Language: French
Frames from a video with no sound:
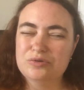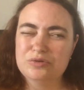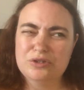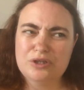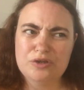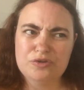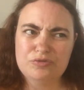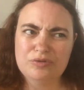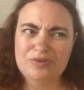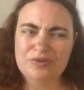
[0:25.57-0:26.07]
On
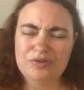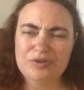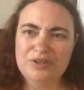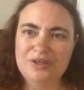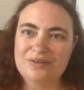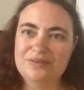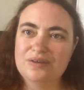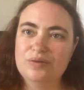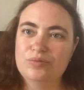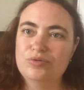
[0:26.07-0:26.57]
est à
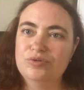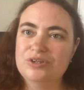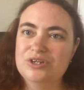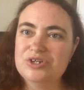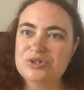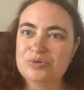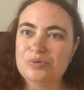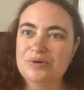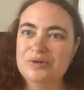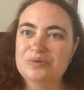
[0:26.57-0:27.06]
75 abonnés,
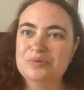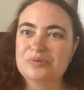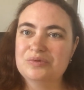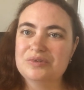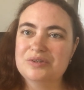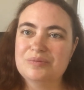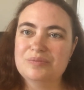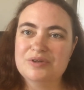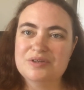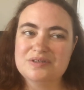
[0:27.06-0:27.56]
je crois, donc
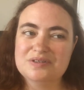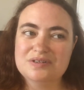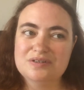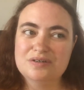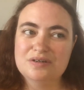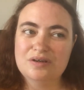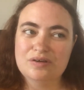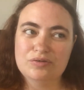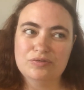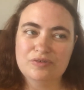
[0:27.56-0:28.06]
on est
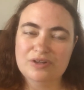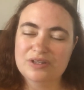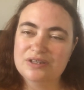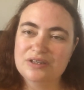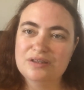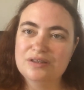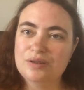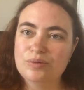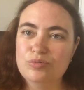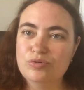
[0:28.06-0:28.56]
passé à une
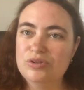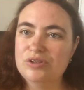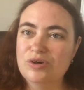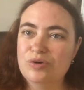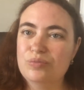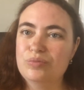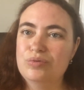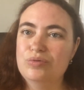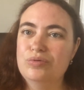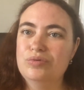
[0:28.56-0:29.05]
vingtaine d'abonnés
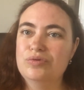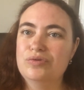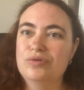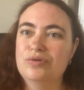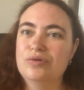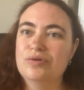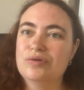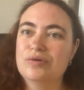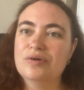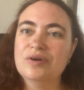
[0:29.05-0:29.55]
en plus
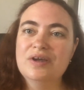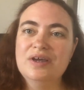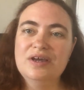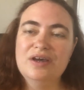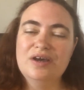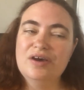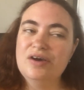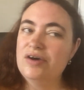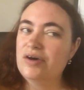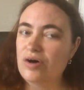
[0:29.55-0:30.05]

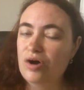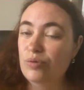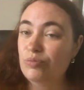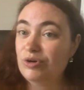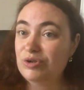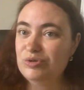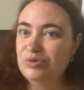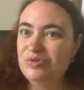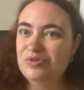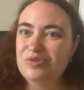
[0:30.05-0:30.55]
en
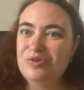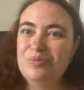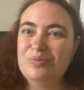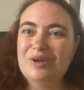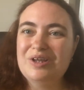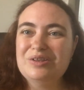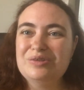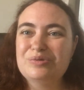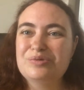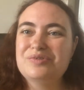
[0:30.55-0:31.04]
moins d'une
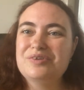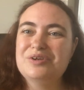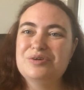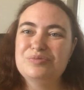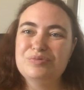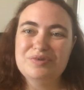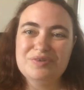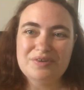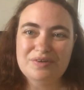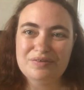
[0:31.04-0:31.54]
semaine, donc c'est
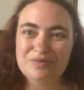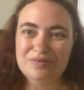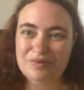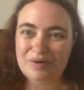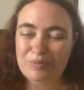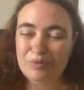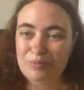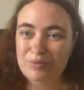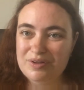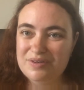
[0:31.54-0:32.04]
cool, ça fait
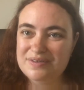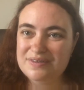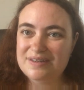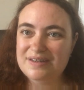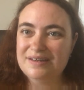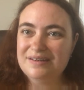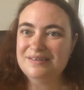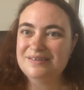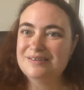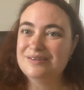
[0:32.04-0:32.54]
vraiment
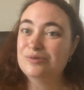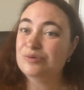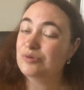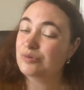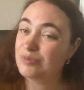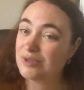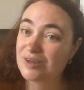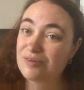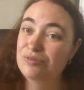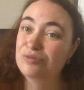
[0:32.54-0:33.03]
plaisir.
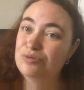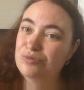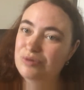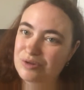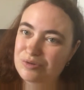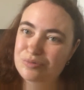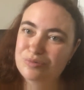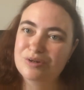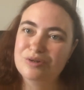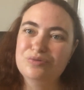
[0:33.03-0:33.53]
Donc bienvenue
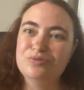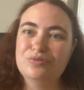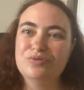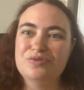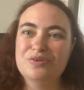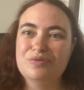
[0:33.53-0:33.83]
à tous les nouveaux,